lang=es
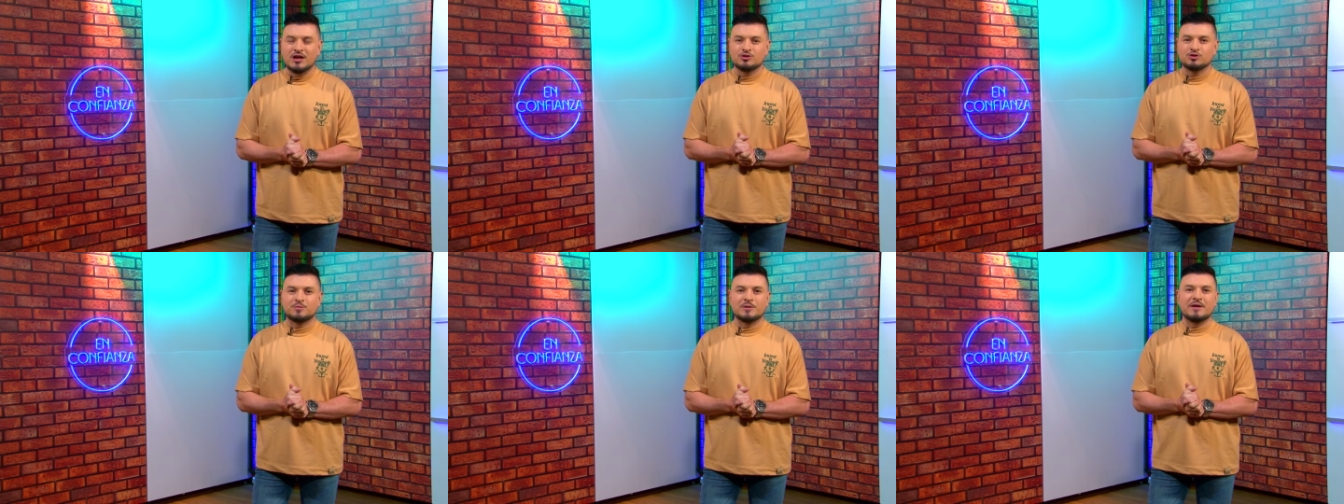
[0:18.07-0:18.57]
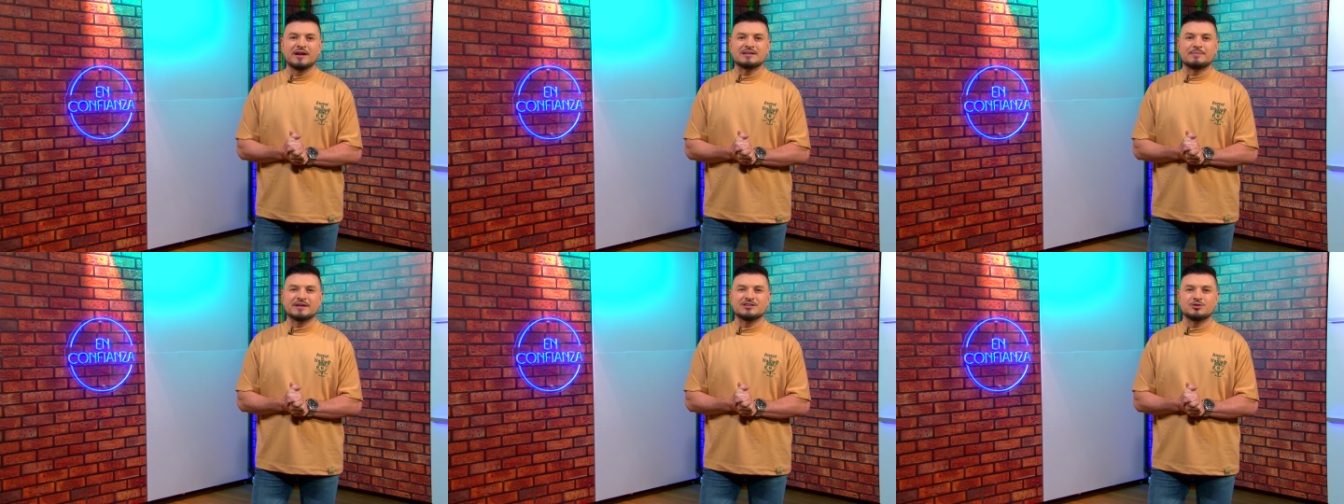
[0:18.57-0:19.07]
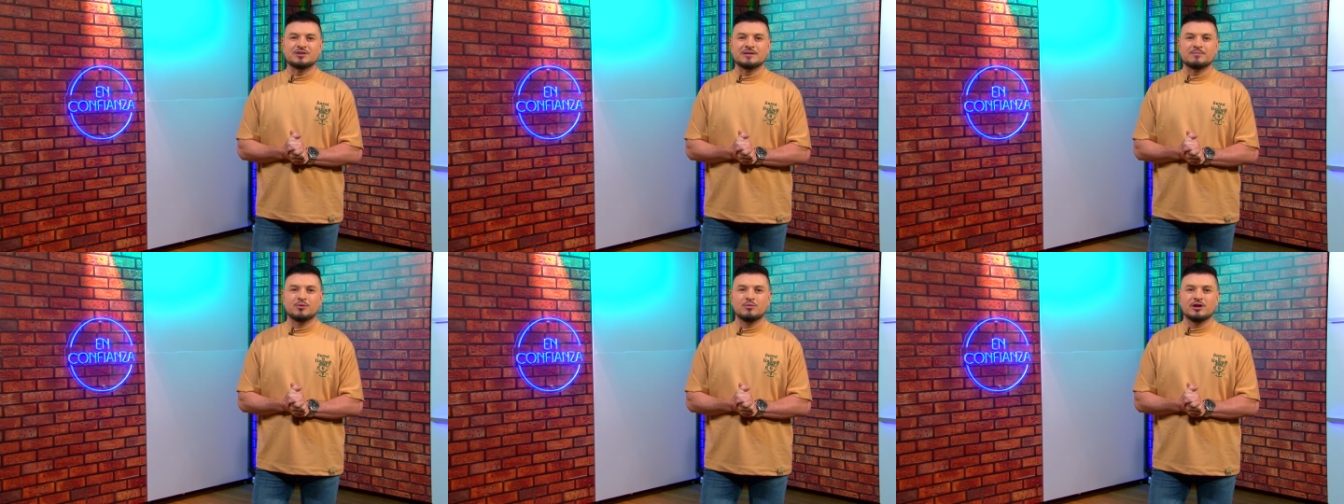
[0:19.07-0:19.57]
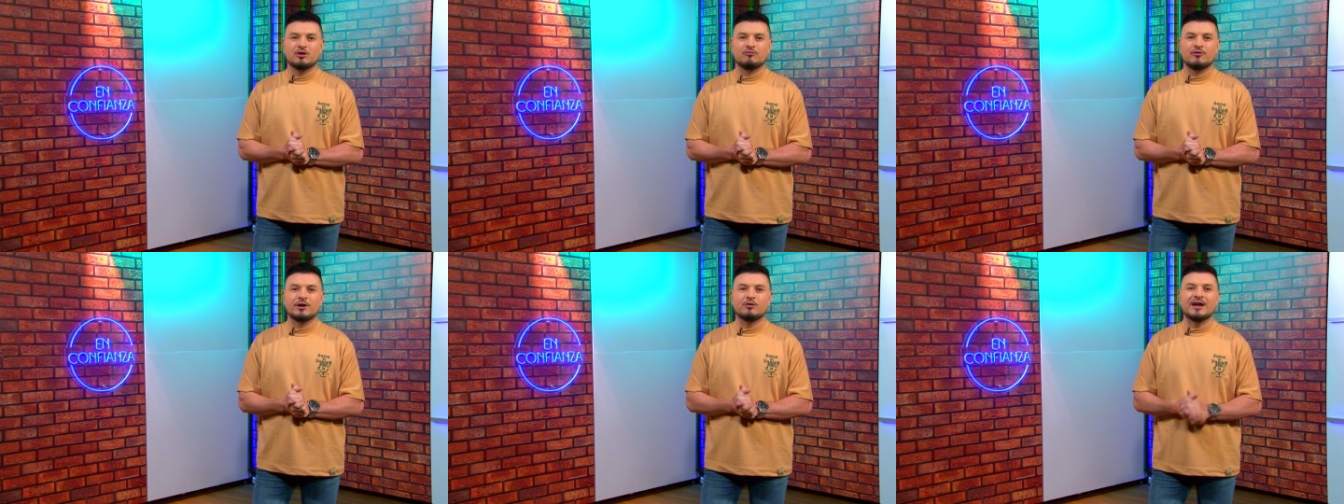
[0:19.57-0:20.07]
Sus primeras apariciones en público
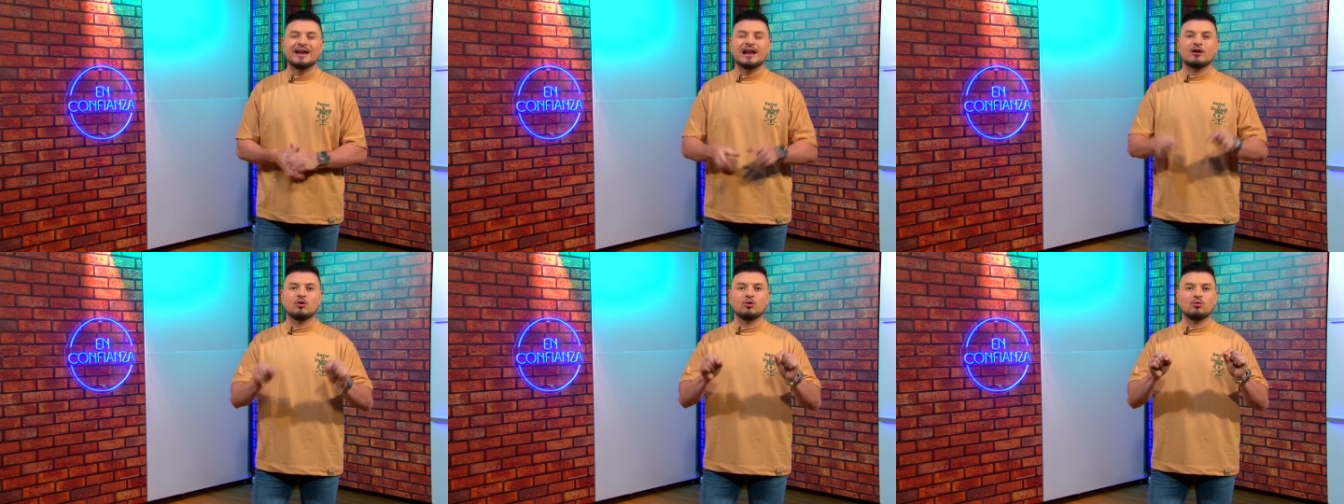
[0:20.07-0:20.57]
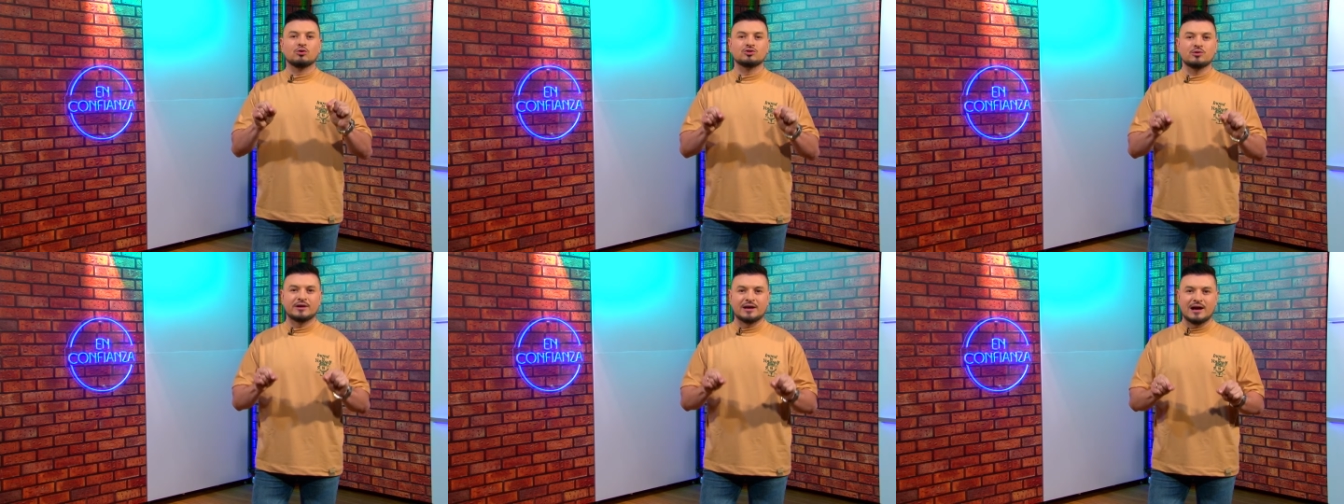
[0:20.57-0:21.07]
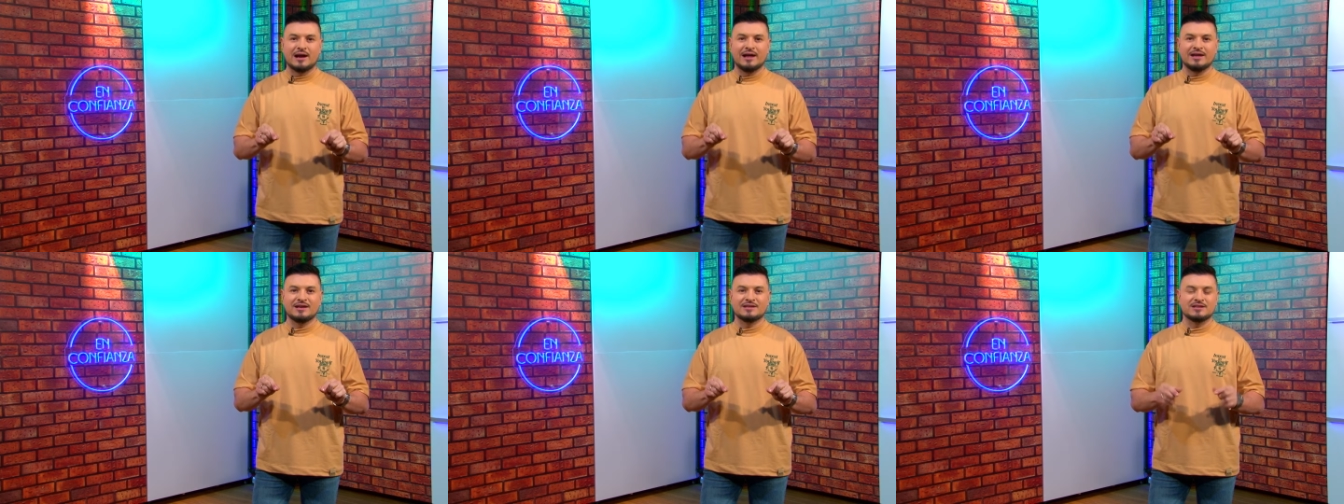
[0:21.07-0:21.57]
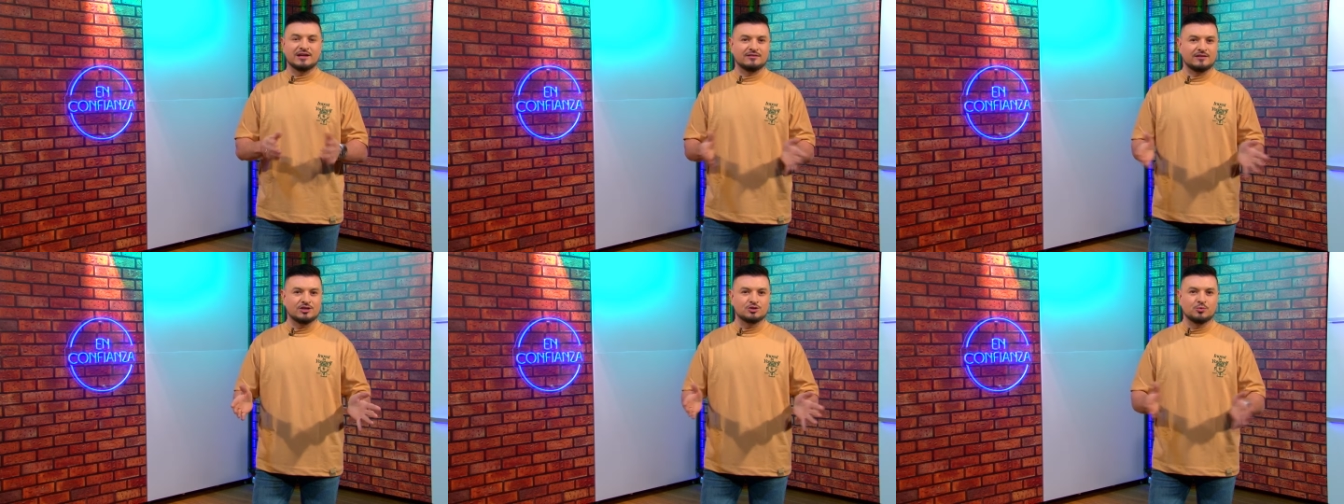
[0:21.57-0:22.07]
fueron en el concurso de rajaleñas
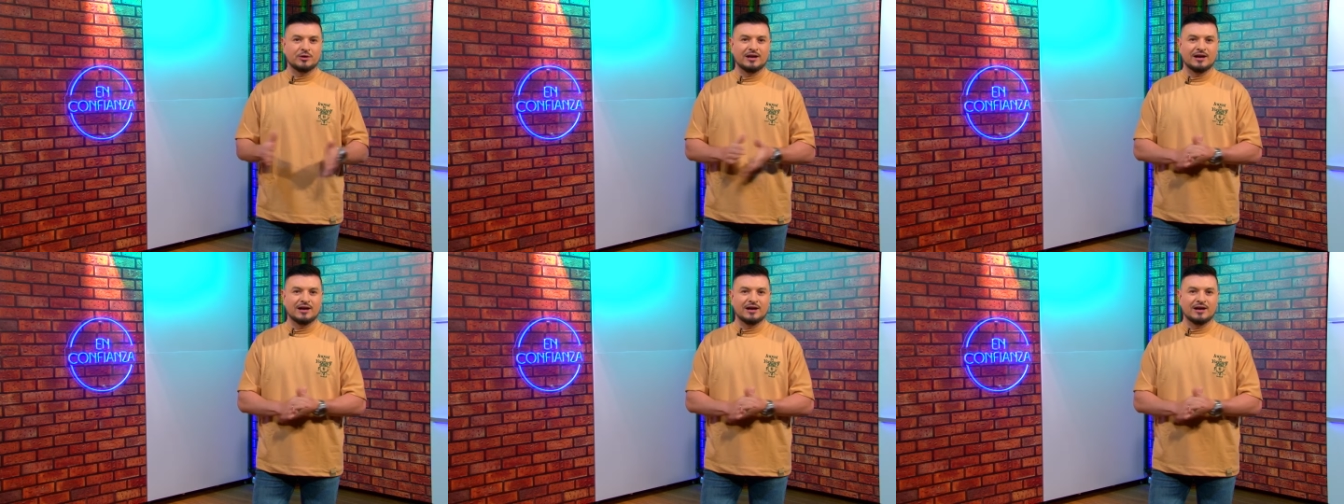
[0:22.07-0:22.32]
en Tello